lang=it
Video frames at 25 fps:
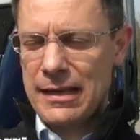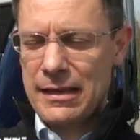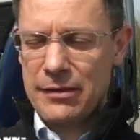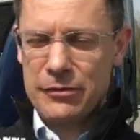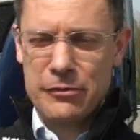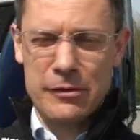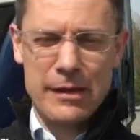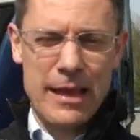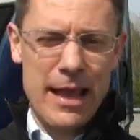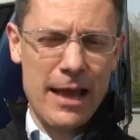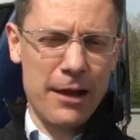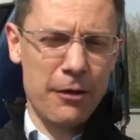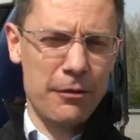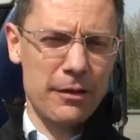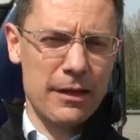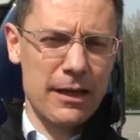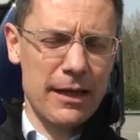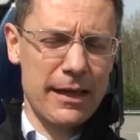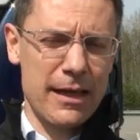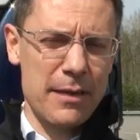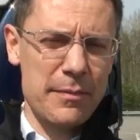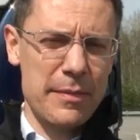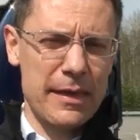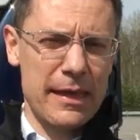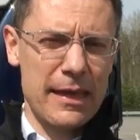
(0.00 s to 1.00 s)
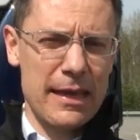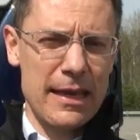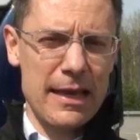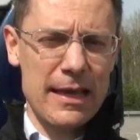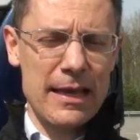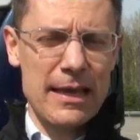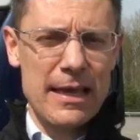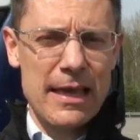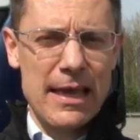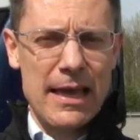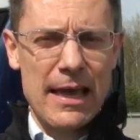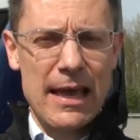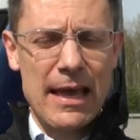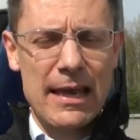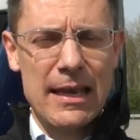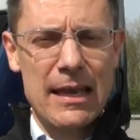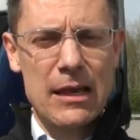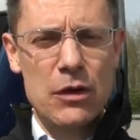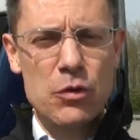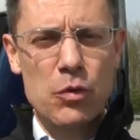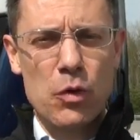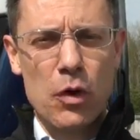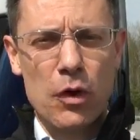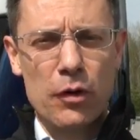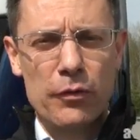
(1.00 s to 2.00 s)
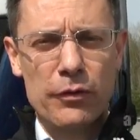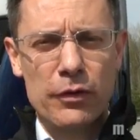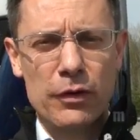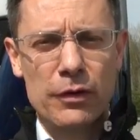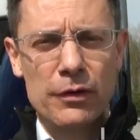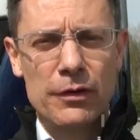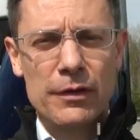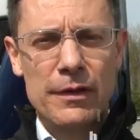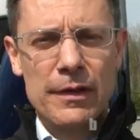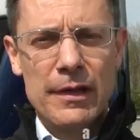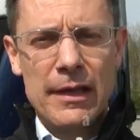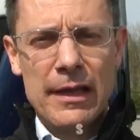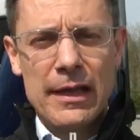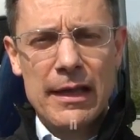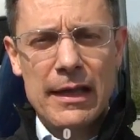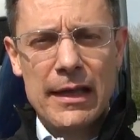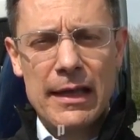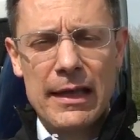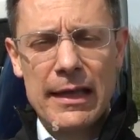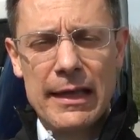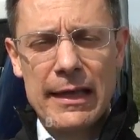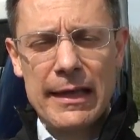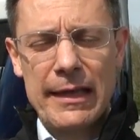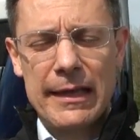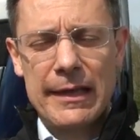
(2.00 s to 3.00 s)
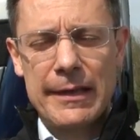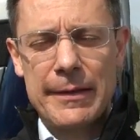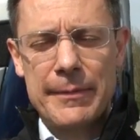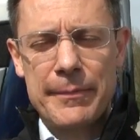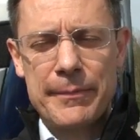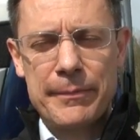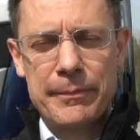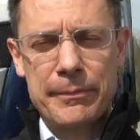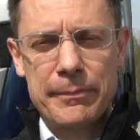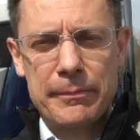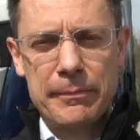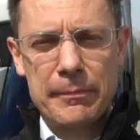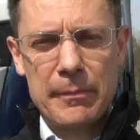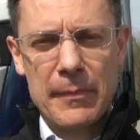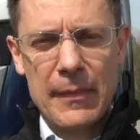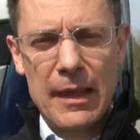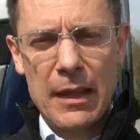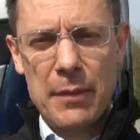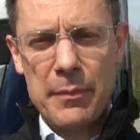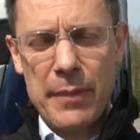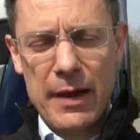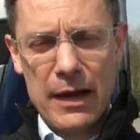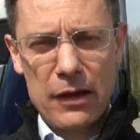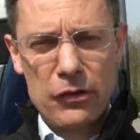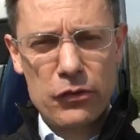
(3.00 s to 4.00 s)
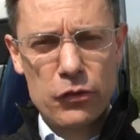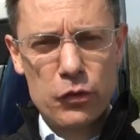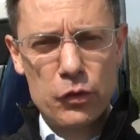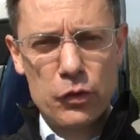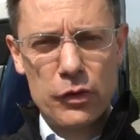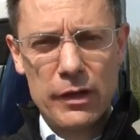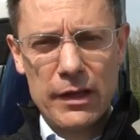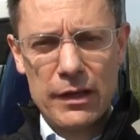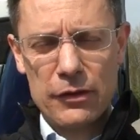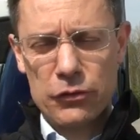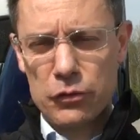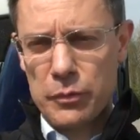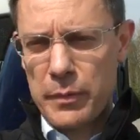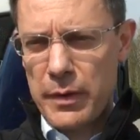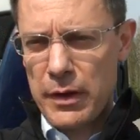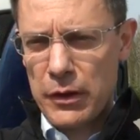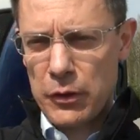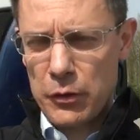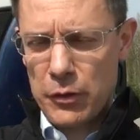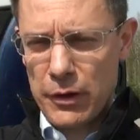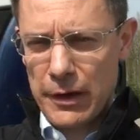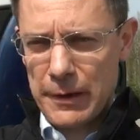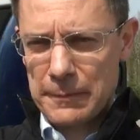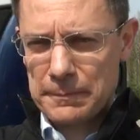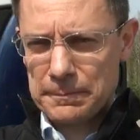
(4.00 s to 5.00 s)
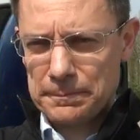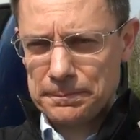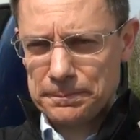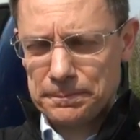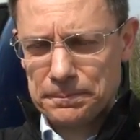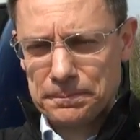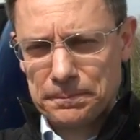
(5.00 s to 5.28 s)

sugli angoli della cabina e nel nuovo eh, parasole superiore.